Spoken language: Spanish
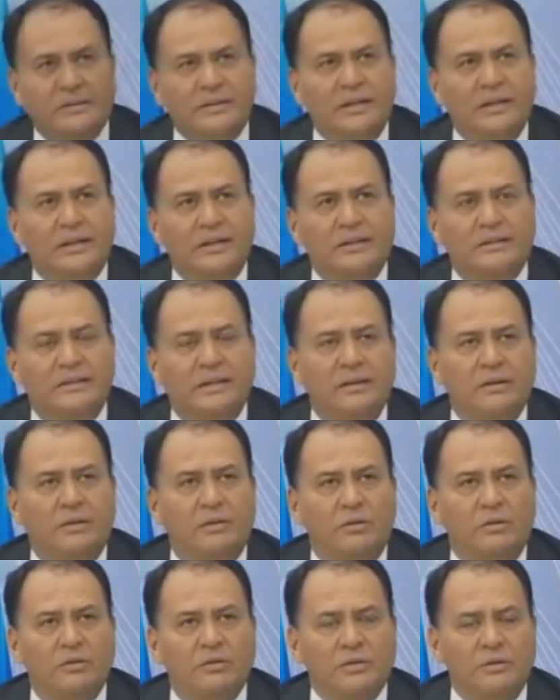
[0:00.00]
tiene este
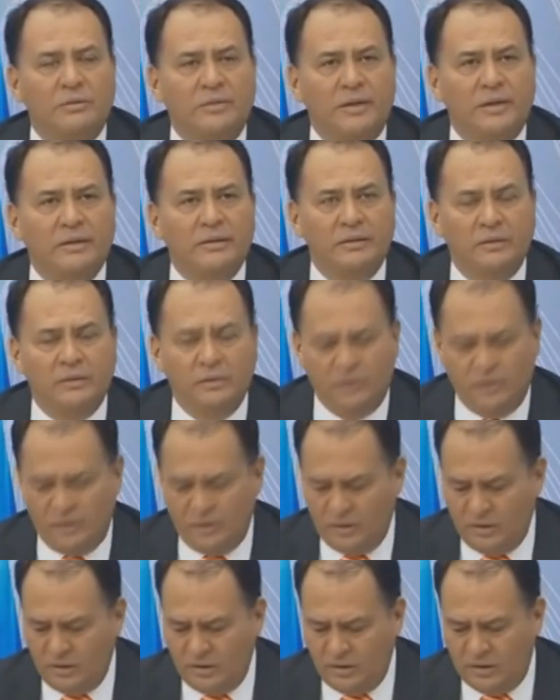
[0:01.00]
desconocimiento
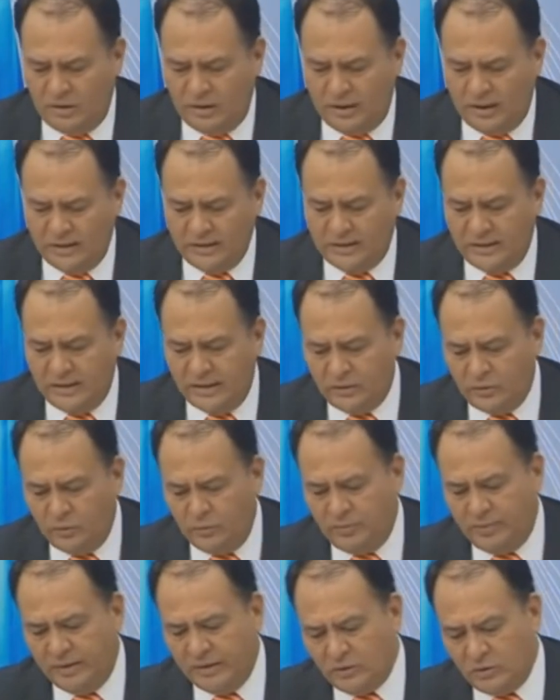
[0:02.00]
hacia su
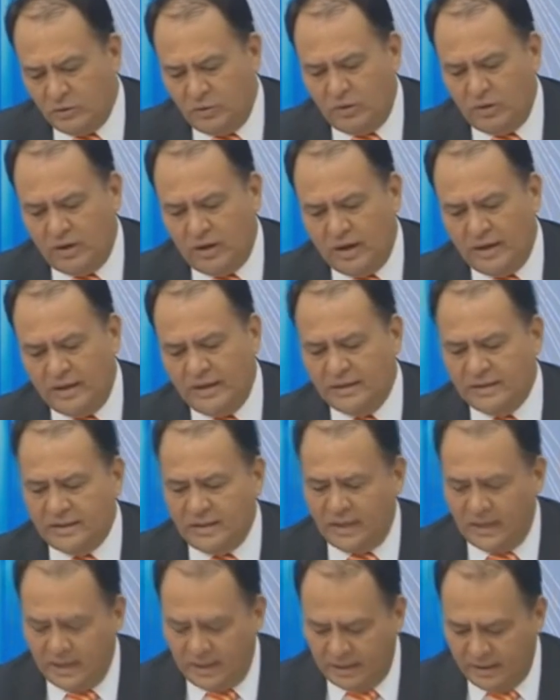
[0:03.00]
persona y hacia
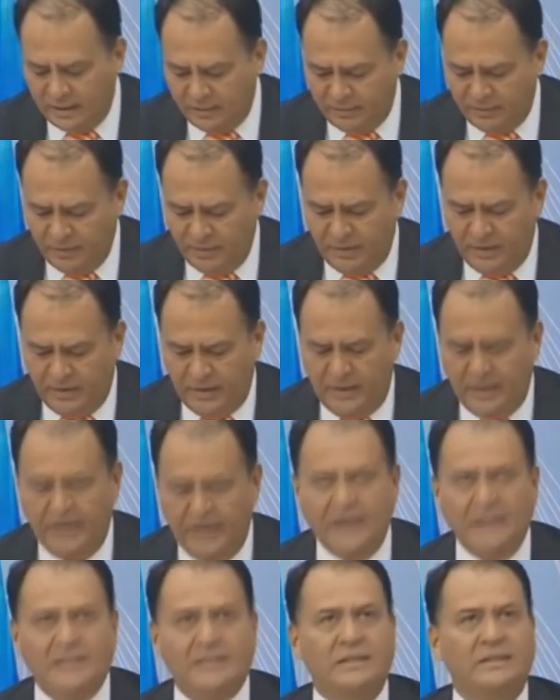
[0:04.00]
la ANEP? en el
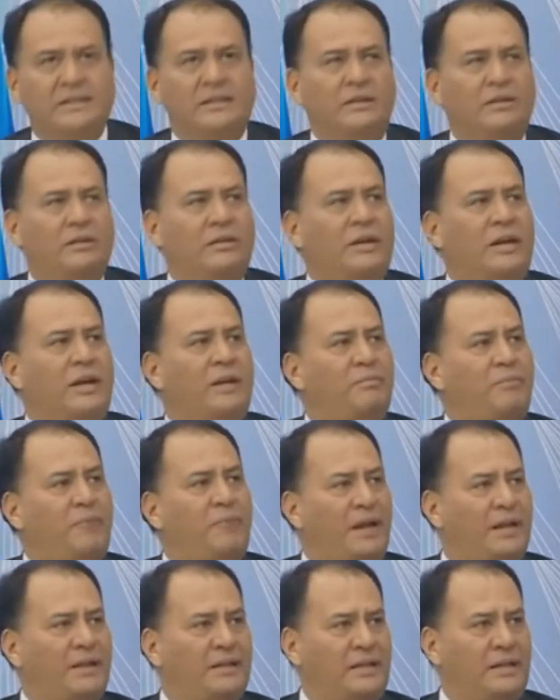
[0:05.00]
sentido de las
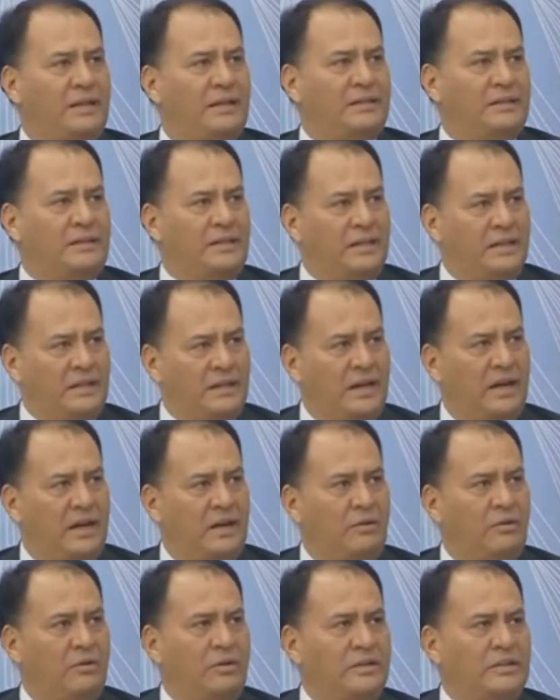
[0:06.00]
pláticas y el
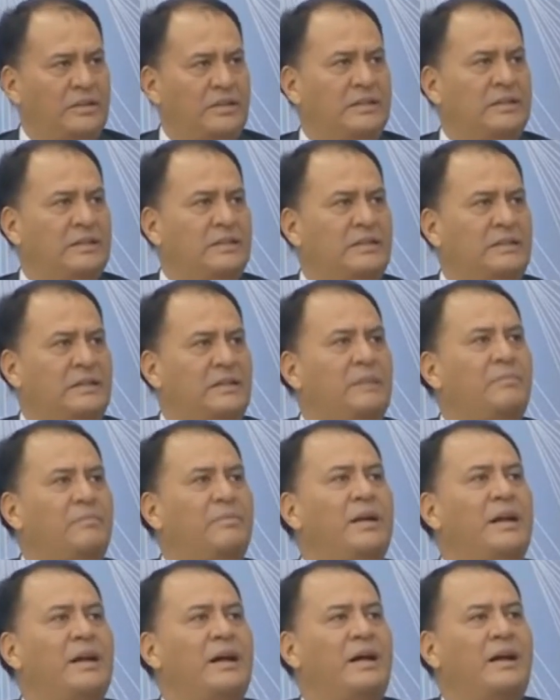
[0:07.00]
diálogo que se necesita
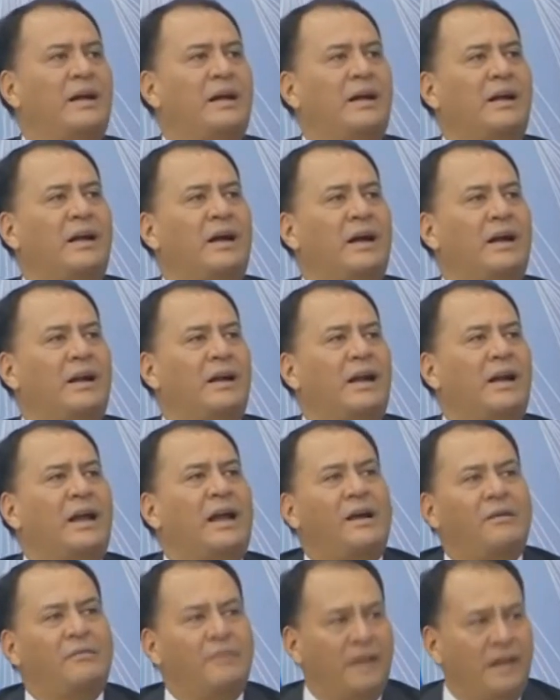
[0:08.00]
para
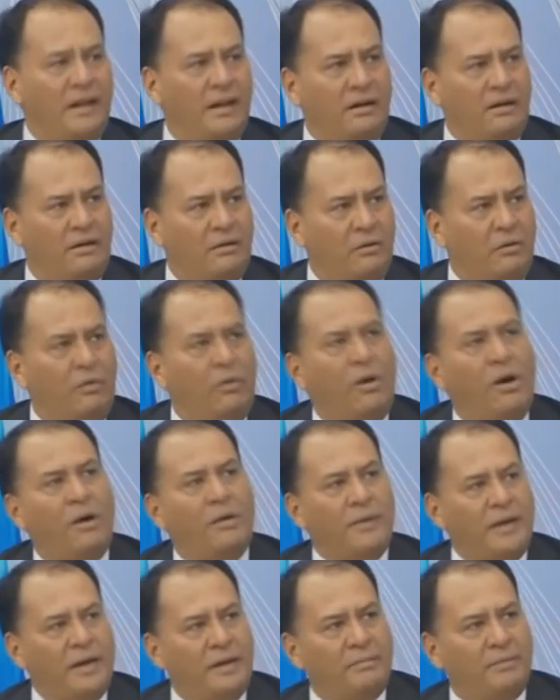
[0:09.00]
reabrir o
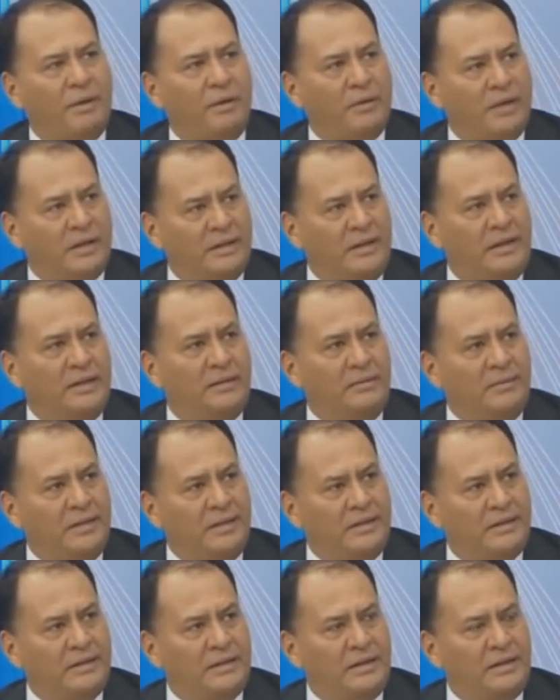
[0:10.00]
abrir
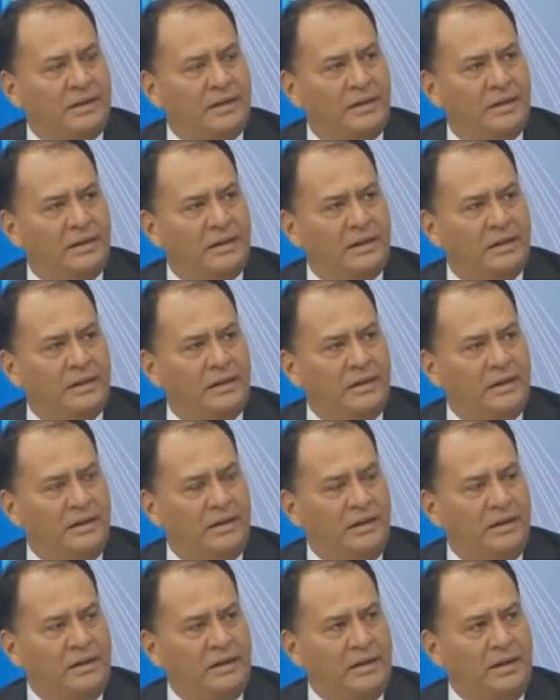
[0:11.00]
paulatinamente
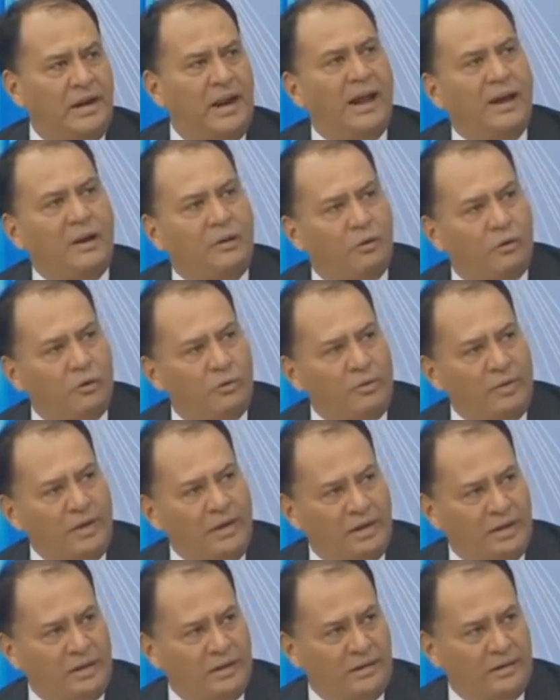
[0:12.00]
la
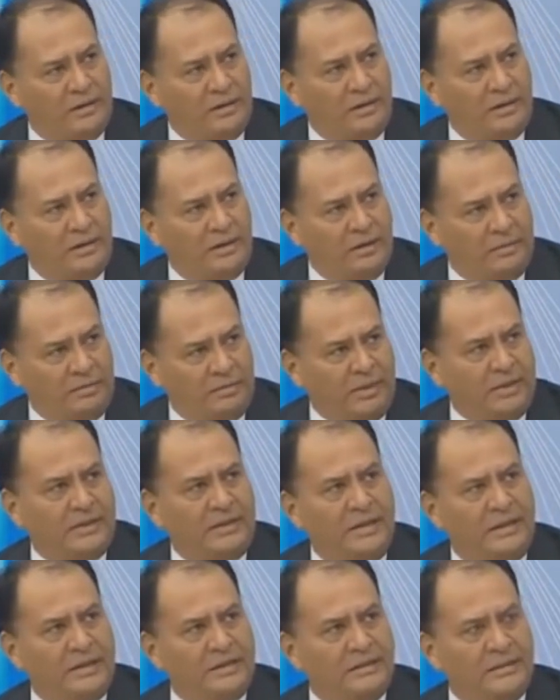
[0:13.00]
economía a partir
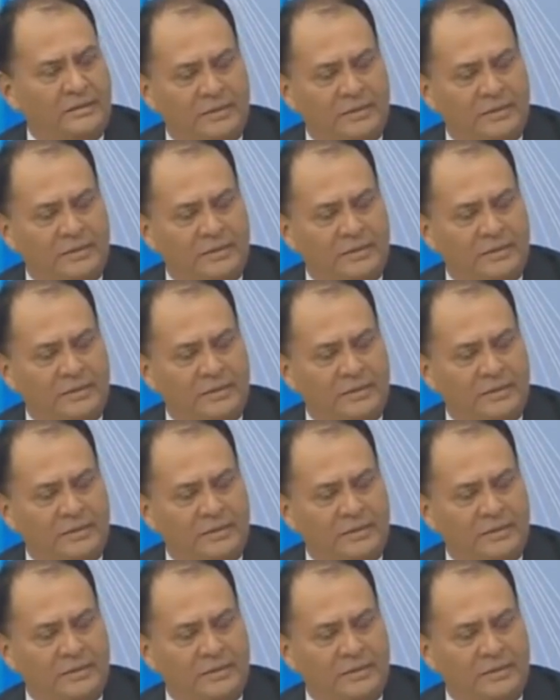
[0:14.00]
de esta